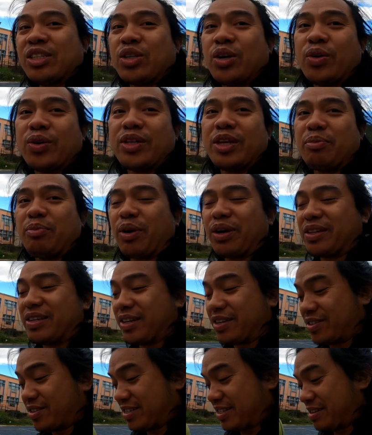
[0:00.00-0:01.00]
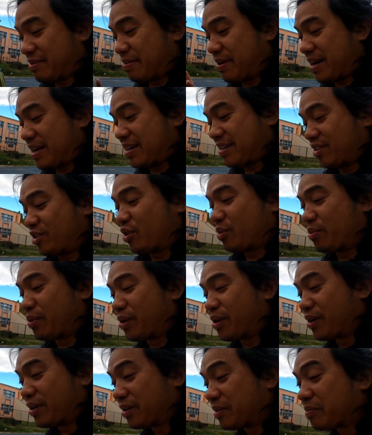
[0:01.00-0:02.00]
so hindi pwede yon di ba
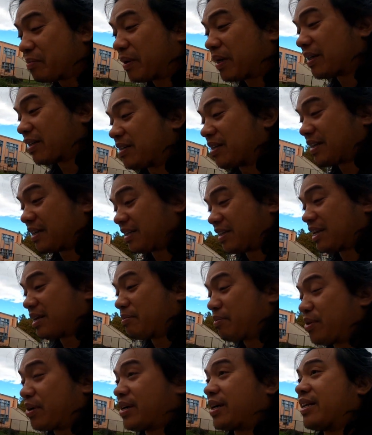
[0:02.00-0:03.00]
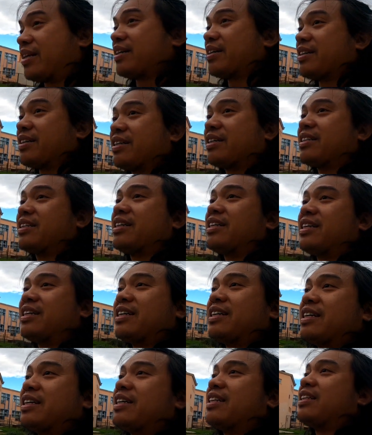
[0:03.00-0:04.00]
double yon pag nag-dribble ka ng
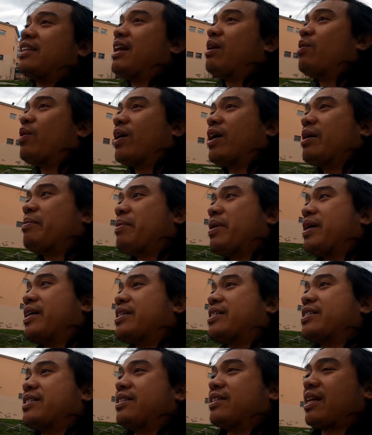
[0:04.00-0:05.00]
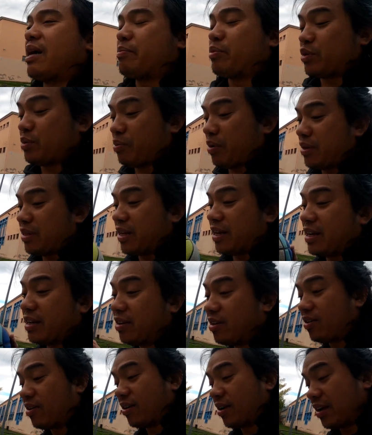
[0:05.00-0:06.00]
dalawang kamay tapos pwede
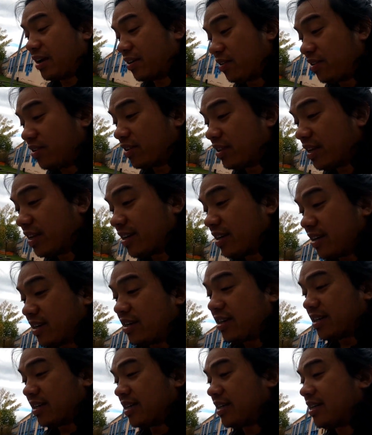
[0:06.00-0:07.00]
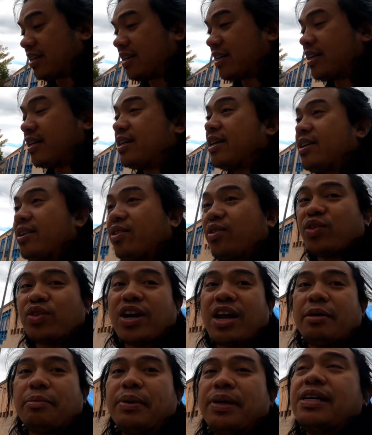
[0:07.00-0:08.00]
rin yung, ano yon, uh, ah, yung
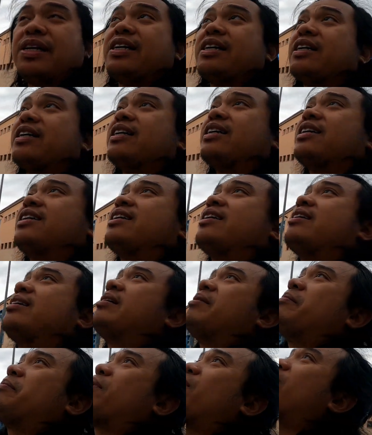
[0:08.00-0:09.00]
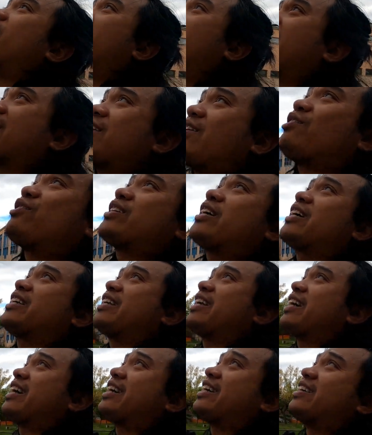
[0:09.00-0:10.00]
traveling pero nakikita ko sa
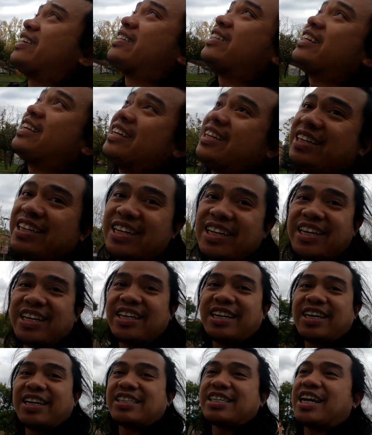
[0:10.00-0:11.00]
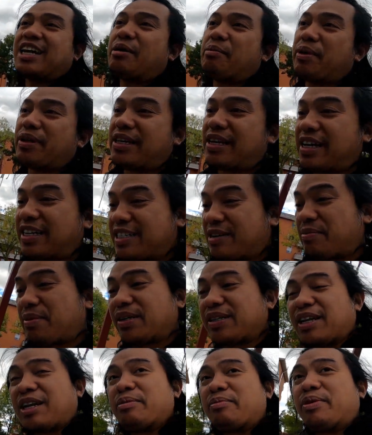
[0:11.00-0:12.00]
kanya ngayon isang kamay na lang siya
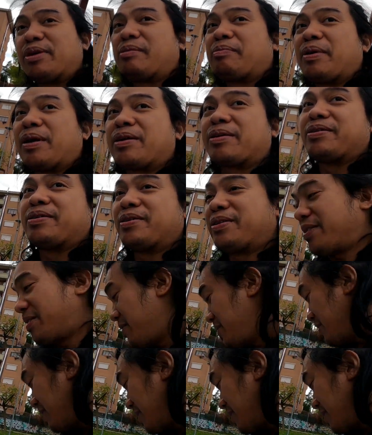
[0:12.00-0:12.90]
mag-dribble pero